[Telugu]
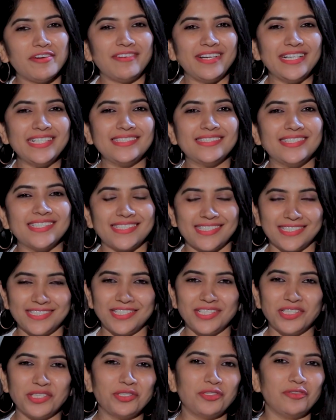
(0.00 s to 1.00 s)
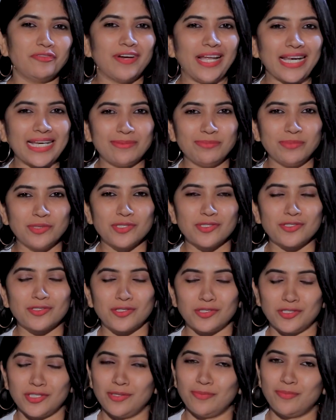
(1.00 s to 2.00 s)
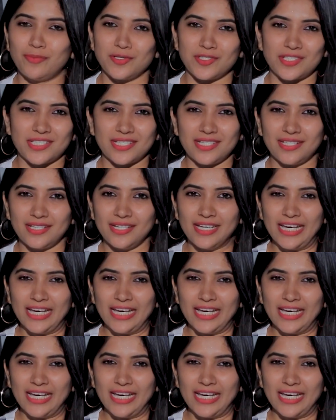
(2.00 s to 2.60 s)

ఎవ్రీవన్ దిస్ ఇస్ ఇందు వెల్కమ్ టు సోషల్ పోస్ట్